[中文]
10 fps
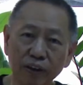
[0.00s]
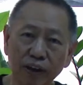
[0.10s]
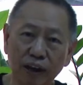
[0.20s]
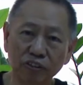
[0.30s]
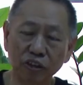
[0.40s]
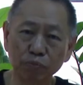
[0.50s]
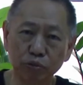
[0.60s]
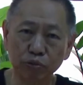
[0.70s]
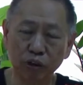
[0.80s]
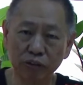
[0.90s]
啊，真
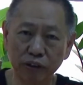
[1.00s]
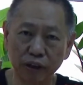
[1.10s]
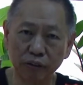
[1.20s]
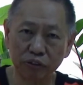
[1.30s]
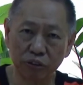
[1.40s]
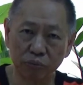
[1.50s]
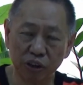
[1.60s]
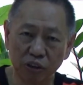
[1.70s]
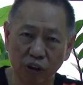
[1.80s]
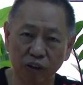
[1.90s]
普通听讲是
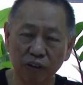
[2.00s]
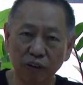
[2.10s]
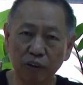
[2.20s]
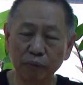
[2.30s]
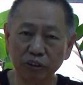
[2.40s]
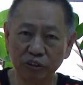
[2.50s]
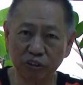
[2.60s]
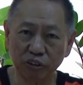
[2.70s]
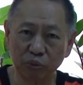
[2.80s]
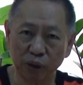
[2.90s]
美国，吼要
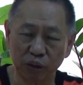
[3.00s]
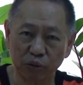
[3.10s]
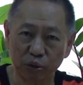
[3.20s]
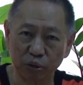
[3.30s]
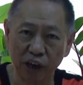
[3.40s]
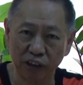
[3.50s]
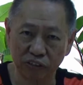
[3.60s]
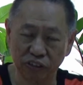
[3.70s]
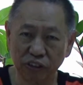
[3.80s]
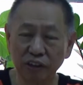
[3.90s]
取到美国都谅
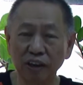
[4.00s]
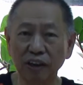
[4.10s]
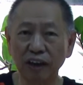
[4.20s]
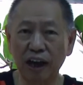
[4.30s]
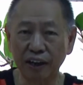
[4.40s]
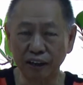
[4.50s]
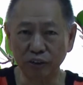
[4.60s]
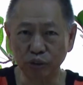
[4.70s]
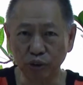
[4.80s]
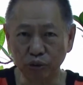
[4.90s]
解，啊
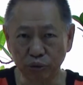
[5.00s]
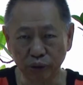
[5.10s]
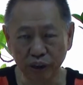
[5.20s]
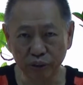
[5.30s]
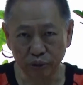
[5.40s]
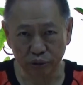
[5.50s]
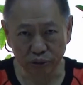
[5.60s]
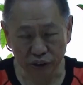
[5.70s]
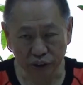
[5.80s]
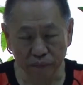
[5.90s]
跟中国来妥
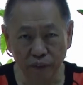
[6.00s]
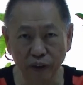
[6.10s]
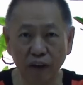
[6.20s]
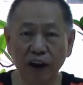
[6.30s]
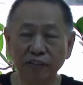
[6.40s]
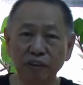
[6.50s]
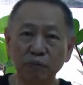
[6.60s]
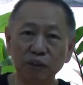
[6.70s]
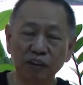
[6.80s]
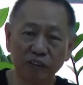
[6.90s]
协，吼啊所
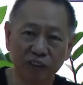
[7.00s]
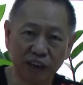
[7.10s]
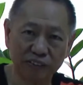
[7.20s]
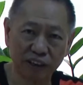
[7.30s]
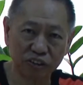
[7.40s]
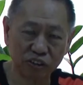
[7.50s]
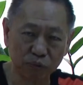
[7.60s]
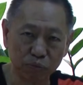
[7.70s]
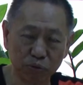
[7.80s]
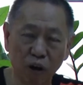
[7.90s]
以美国大使是
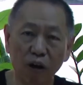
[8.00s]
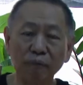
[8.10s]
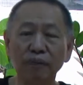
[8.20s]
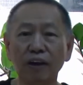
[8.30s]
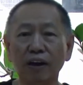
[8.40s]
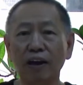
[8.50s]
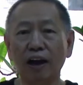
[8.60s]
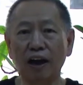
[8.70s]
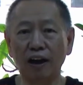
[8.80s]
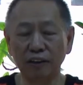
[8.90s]
真普通，
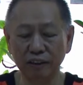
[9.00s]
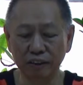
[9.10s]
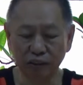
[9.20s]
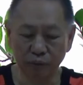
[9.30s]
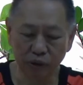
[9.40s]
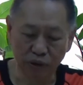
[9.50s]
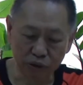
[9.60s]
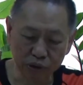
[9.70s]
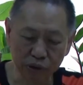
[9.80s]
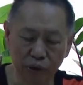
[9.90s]
啊，啥物廖
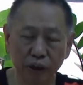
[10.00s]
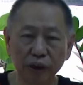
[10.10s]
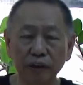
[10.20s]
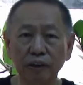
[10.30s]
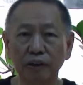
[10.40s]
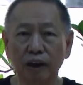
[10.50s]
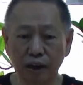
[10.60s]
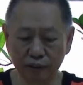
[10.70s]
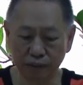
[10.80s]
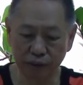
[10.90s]
伟辉，
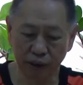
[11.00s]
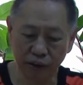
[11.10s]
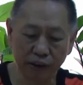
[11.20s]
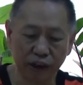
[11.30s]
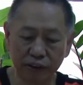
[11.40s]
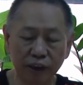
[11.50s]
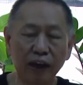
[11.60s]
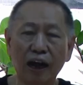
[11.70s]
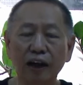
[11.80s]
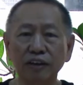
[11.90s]
啊，啥物迄拢家己诶
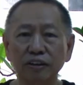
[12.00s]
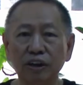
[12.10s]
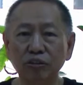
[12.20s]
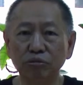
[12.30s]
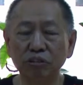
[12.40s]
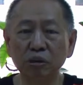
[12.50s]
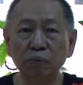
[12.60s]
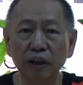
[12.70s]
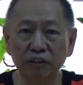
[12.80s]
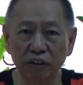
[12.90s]
人，伊诶子弟
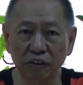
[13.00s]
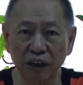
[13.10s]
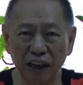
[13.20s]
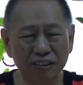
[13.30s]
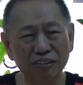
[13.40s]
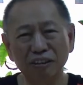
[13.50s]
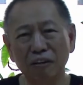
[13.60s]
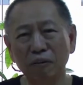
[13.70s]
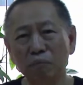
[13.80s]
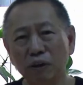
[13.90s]
兵就对啦，七
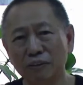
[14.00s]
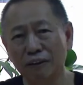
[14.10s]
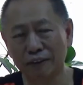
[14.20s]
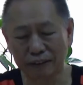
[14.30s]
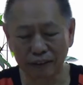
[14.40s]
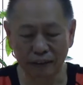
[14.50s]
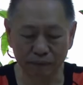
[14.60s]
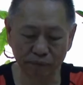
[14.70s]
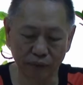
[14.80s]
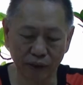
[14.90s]
少年八少年啦，
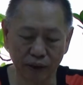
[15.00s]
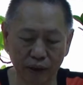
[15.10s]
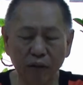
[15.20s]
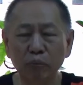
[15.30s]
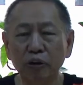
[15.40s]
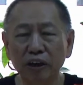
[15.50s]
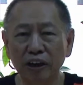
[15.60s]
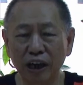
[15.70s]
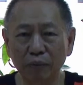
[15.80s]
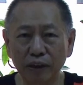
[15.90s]
吼，迄拢无
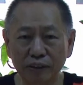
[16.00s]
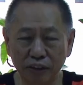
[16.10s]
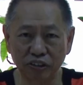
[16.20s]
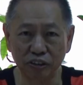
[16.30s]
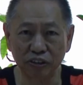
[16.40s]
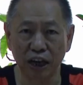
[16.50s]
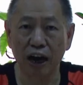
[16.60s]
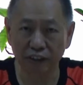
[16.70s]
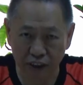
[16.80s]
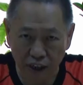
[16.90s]
经验诶，但是
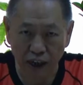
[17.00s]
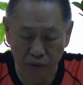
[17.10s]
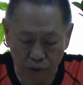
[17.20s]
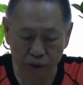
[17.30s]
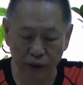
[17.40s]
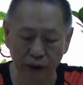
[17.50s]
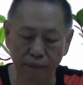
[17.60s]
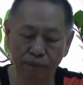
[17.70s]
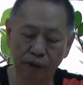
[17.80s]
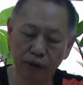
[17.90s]
真听话啦，吓，